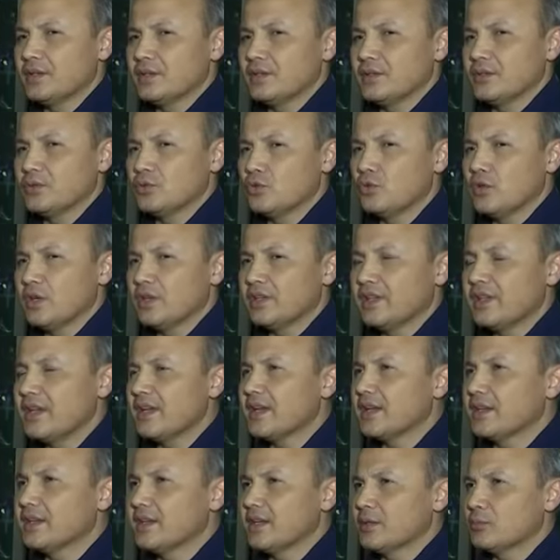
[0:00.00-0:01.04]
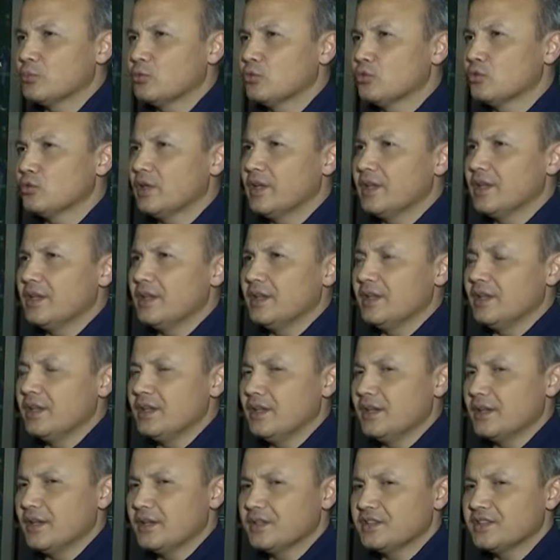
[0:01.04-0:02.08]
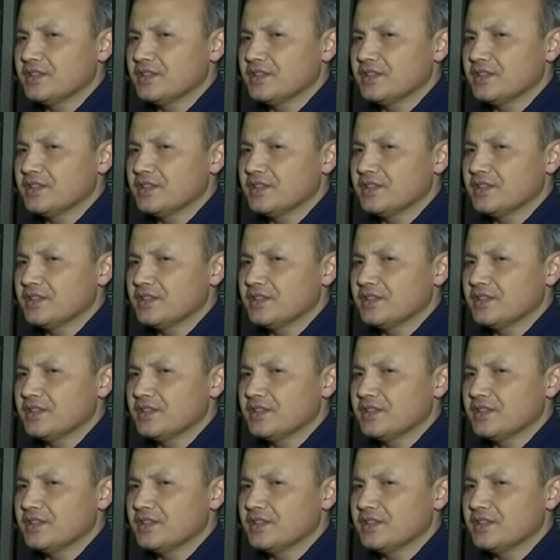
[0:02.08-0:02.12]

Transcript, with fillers: onlara mesaj vererek noktalıyor.